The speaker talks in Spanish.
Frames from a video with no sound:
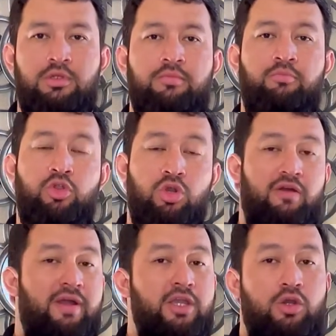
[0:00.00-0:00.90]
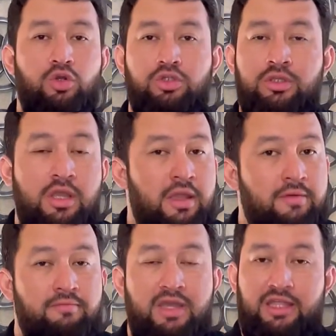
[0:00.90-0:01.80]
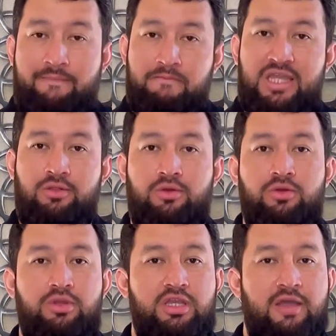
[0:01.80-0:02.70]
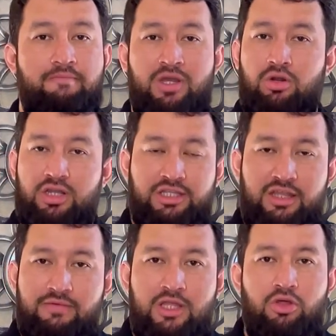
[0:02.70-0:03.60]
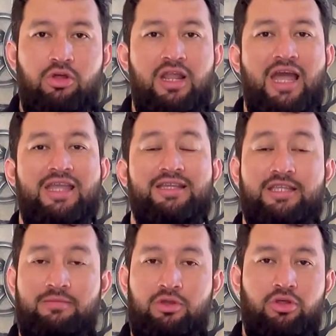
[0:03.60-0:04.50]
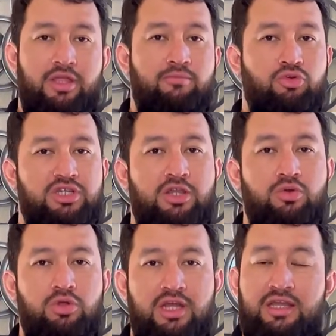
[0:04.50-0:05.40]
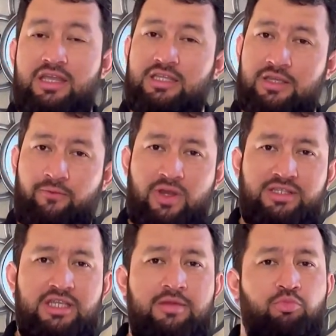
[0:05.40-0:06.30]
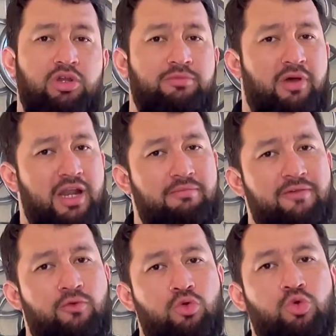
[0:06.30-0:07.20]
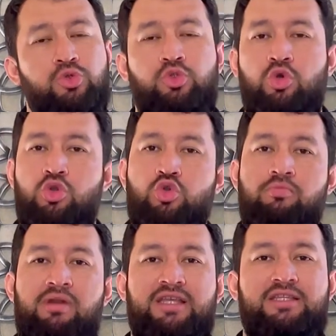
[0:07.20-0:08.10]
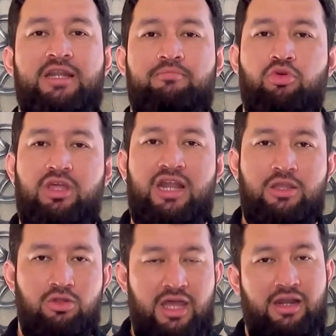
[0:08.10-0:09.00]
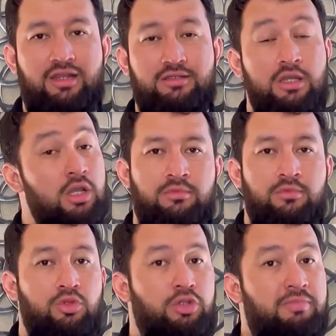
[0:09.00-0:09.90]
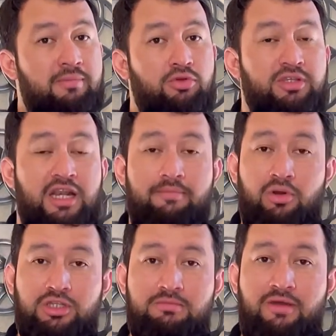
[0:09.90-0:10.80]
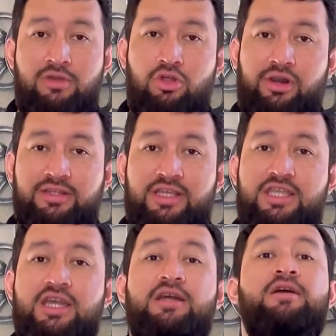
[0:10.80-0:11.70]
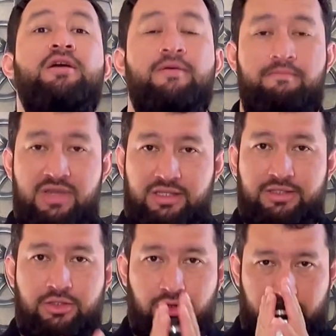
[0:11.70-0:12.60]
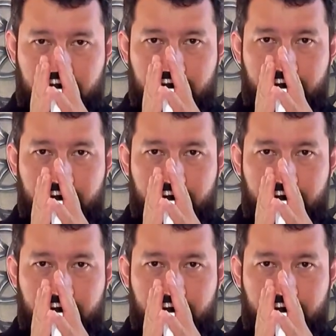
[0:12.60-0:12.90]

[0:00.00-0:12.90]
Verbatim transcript: Bueno, caballeros, me despido y espero que este video les haya servido de mucha ayuda y si fue así, pues para mí fue un gusto y un placer poder ayudarles. Nos vemos en la próxima video reseña. Bendiciones.